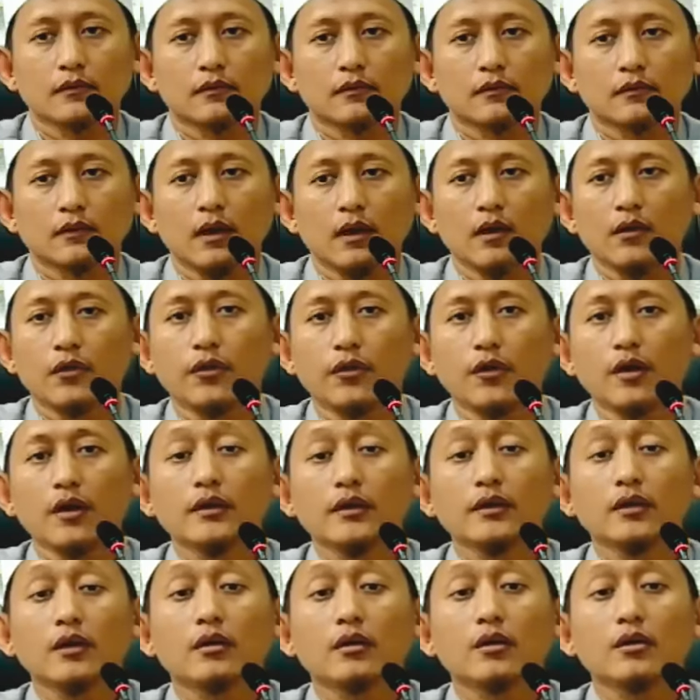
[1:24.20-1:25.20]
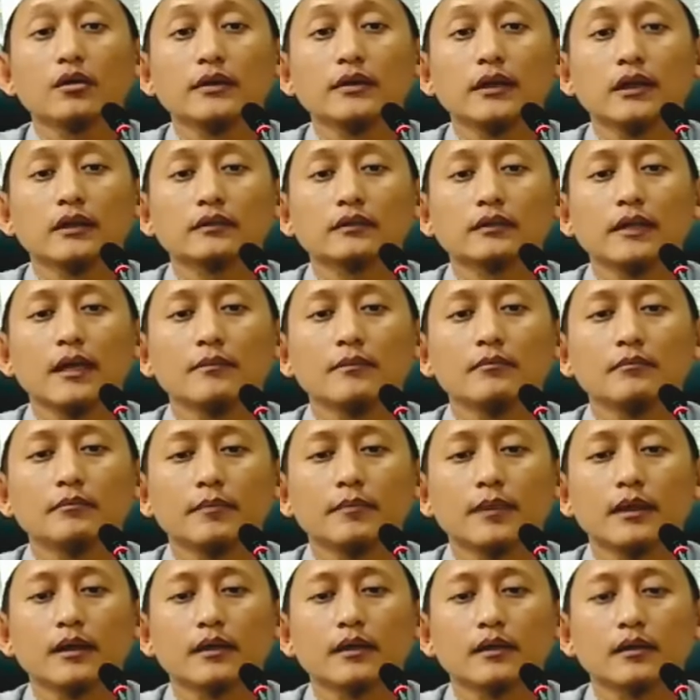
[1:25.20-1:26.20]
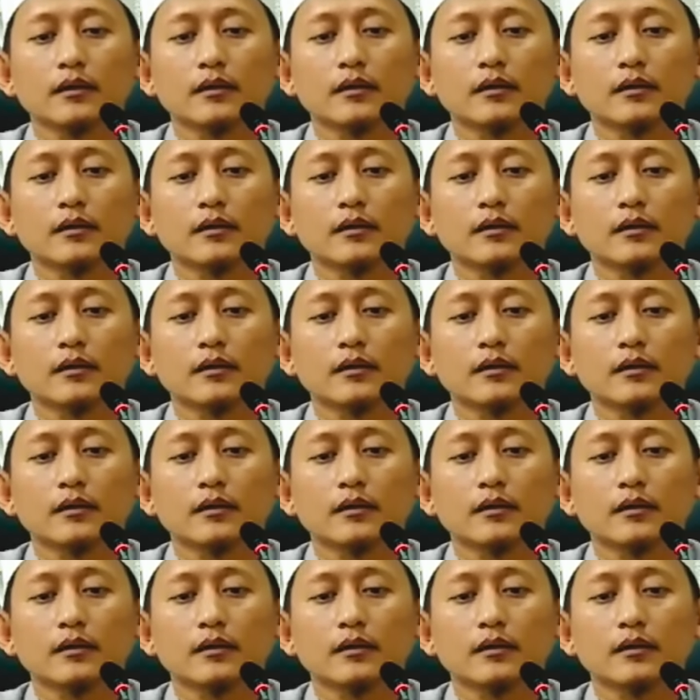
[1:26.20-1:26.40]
al yang tampak